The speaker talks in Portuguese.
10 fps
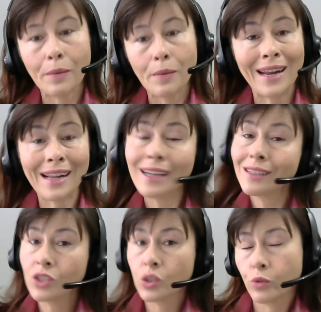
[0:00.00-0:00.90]
Para
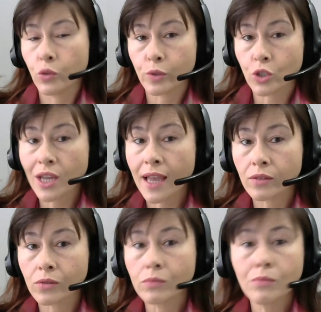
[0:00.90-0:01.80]
cada tipo de
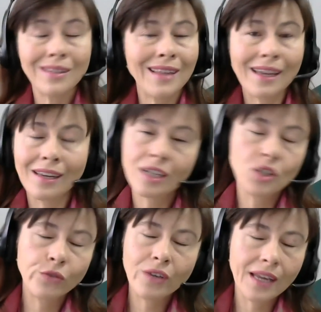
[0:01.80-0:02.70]
projeto, uma técnica
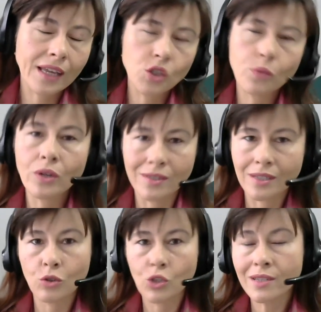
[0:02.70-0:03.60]
diferente pode
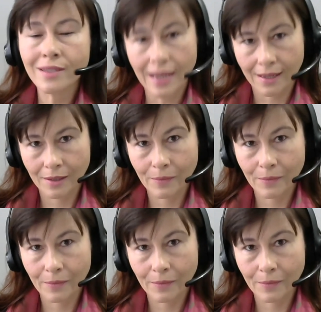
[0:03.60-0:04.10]
ser utilizada.